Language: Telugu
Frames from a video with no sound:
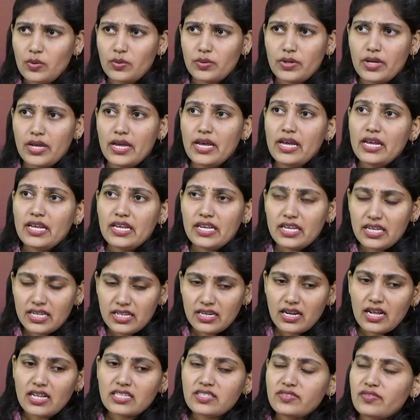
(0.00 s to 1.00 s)
ఓకే ఈ
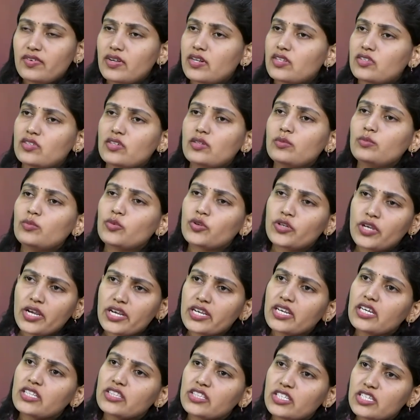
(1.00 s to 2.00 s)
రాశి వారు సార్
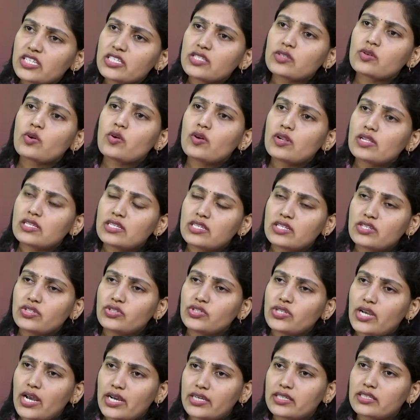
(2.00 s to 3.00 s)
ముఖ్యంగా తీసుకోవాల్సిన
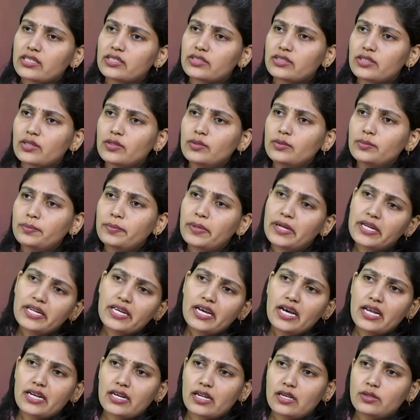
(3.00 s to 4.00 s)
జాగ్రత్తలు
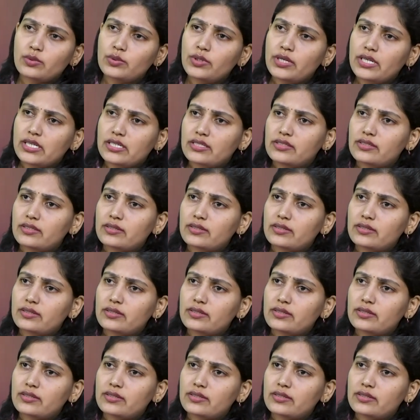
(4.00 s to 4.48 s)
పరిహారాలు ఏంటి